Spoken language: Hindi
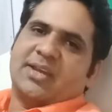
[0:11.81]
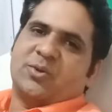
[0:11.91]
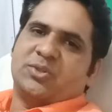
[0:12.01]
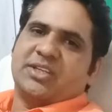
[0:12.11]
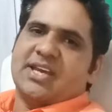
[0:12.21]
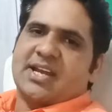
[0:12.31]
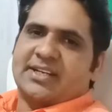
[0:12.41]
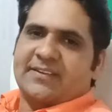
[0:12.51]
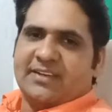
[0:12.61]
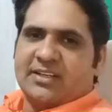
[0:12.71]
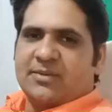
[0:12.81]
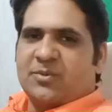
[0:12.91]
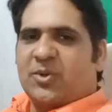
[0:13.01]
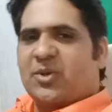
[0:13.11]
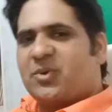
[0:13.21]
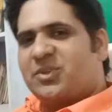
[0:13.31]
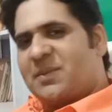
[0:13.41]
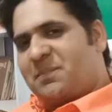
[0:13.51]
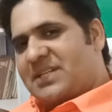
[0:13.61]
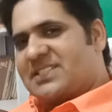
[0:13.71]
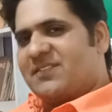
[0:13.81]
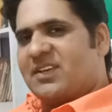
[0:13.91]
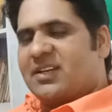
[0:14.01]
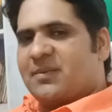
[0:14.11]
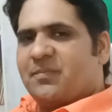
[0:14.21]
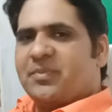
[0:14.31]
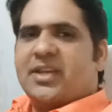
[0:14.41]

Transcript: एक होती है एक्टिव इनकम और एक होती है पैसिव इनकम